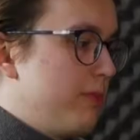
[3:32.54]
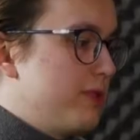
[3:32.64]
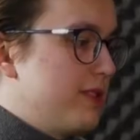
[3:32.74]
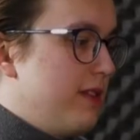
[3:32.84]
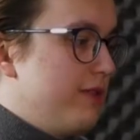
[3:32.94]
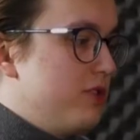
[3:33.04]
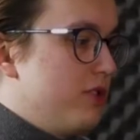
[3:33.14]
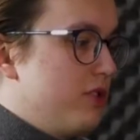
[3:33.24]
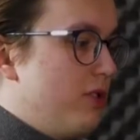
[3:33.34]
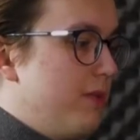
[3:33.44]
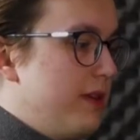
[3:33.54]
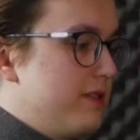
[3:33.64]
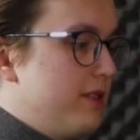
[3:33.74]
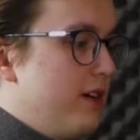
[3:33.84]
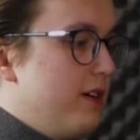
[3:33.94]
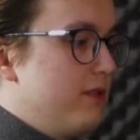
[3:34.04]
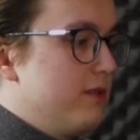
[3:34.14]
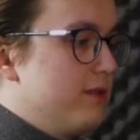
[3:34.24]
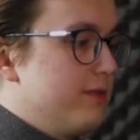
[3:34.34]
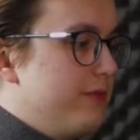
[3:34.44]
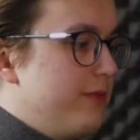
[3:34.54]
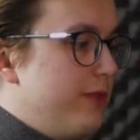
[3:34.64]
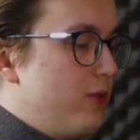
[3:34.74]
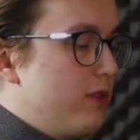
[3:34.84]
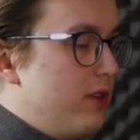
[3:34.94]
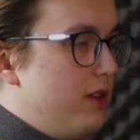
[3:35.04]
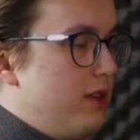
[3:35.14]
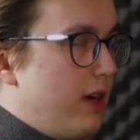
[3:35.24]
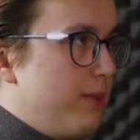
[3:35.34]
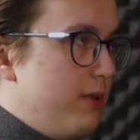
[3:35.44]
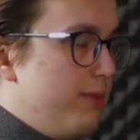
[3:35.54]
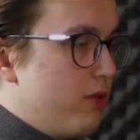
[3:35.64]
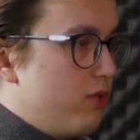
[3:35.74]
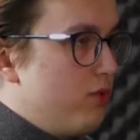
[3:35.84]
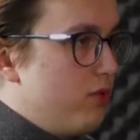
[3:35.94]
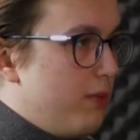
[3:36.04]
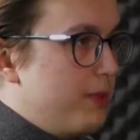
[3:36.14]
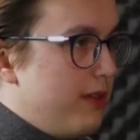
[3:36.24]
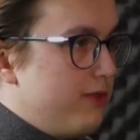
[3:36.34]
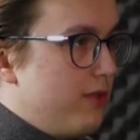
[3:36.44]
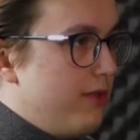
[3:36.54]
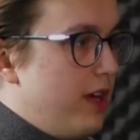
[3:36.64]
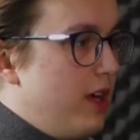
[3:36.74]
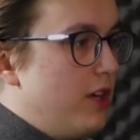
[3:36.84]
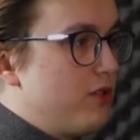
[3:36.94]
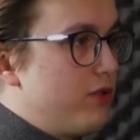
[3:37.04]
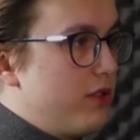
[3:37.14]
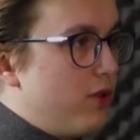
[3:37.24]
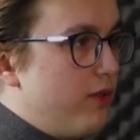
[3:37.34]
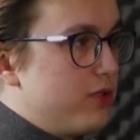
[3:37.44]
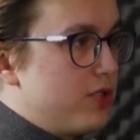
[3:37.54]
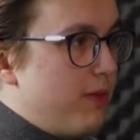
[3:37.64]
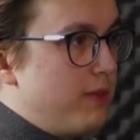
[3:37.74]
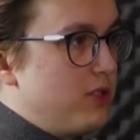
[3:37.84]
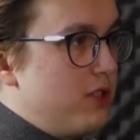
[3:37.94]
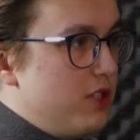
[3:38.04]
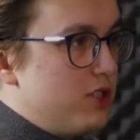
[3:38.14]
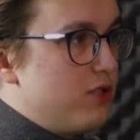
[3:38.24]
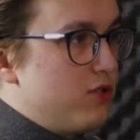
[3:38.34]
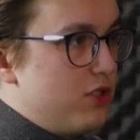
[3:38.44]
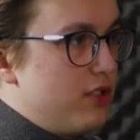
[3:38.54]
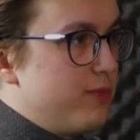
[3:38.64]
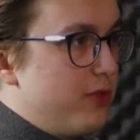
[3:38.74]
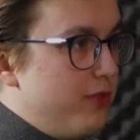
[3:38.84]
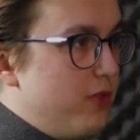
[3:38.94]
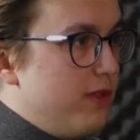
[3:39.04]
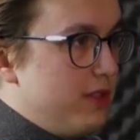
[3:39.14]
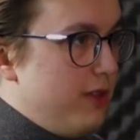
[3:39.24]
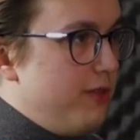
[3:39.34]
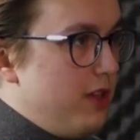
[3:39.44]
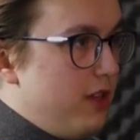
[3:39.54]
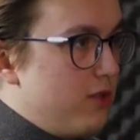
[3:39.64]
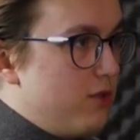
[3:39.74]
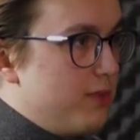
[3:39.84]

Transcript: przestawić nasze obecne y, warunki jakby importu ropy naftowej, to dodatkowo trzeba będzie jeszcze troszeczkę zmodyfikować rafinerie, które